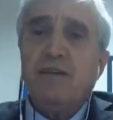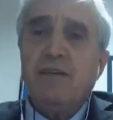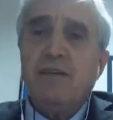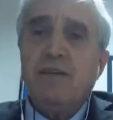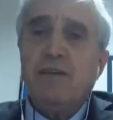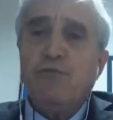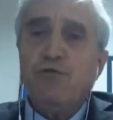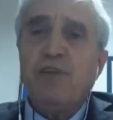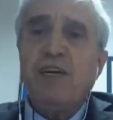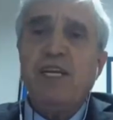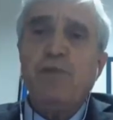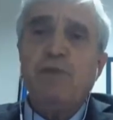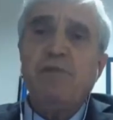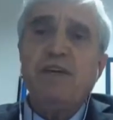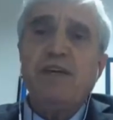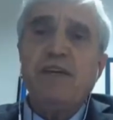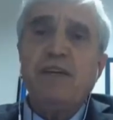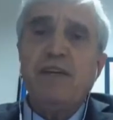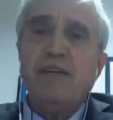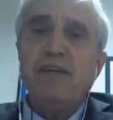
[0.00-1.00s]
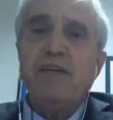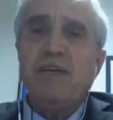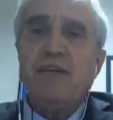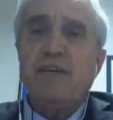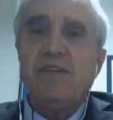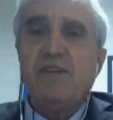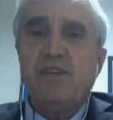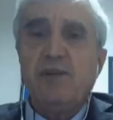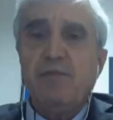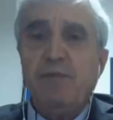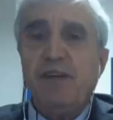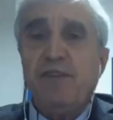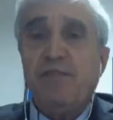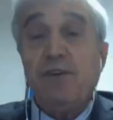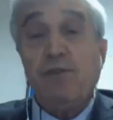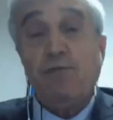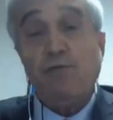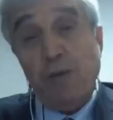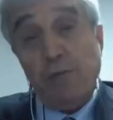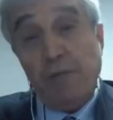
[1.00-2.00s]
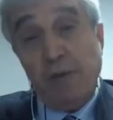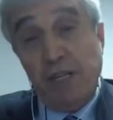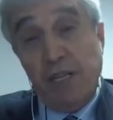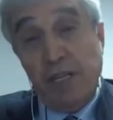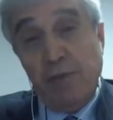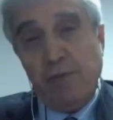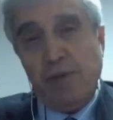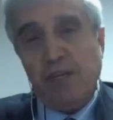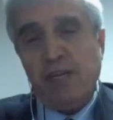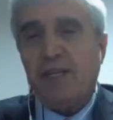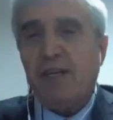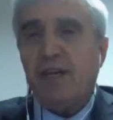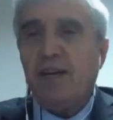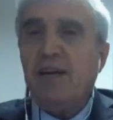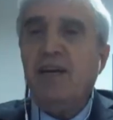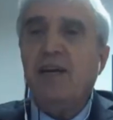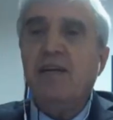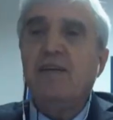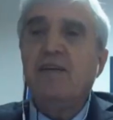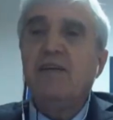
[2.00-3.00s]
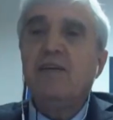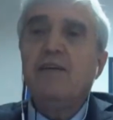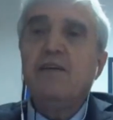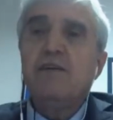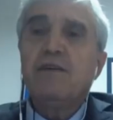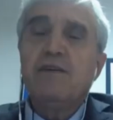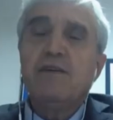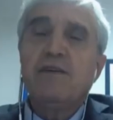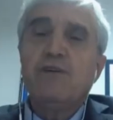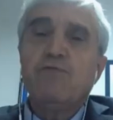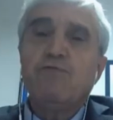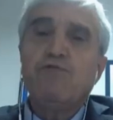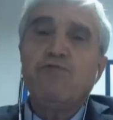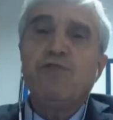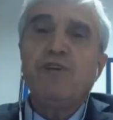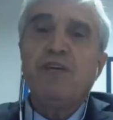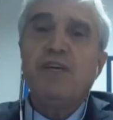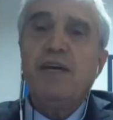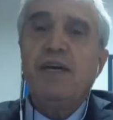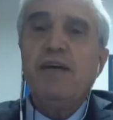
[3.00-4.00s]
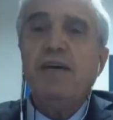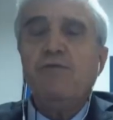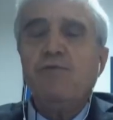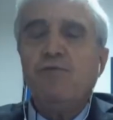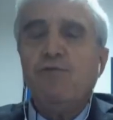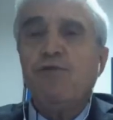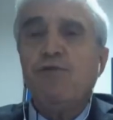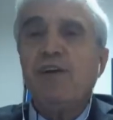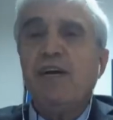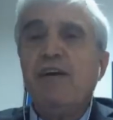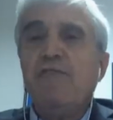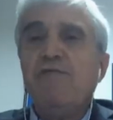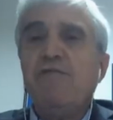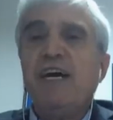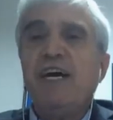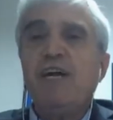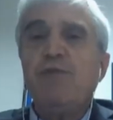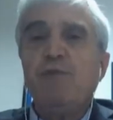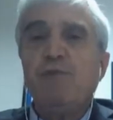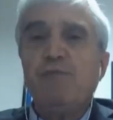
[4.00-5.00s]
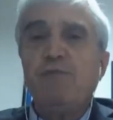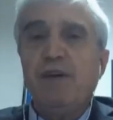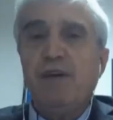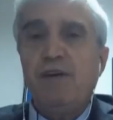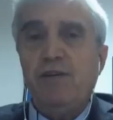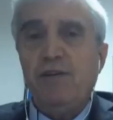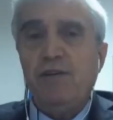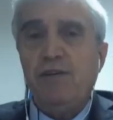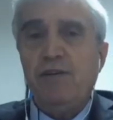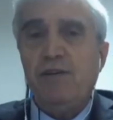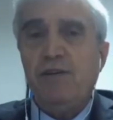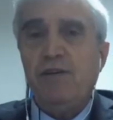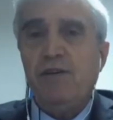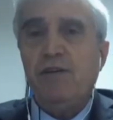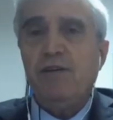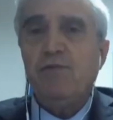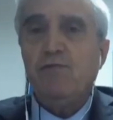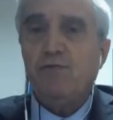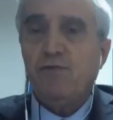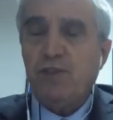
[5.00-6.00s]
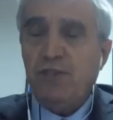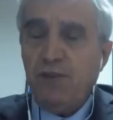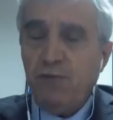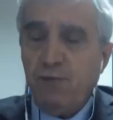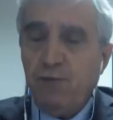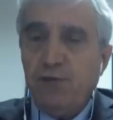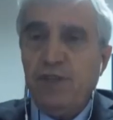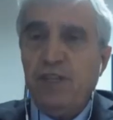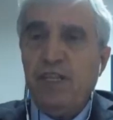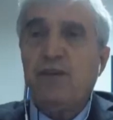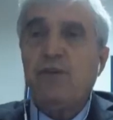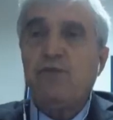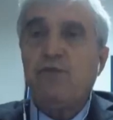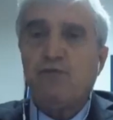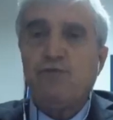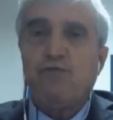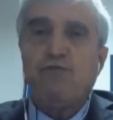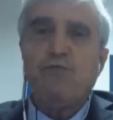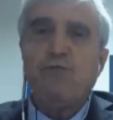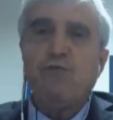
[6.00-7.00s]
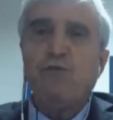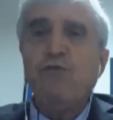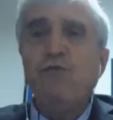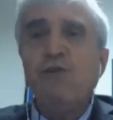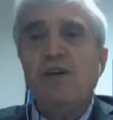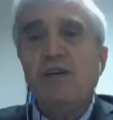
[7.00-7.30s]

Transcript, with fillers: bu talepler yerine getirilmezse görebildiğim kadarıyla Türkiye onay vermeme yönündeki tutumunu karar.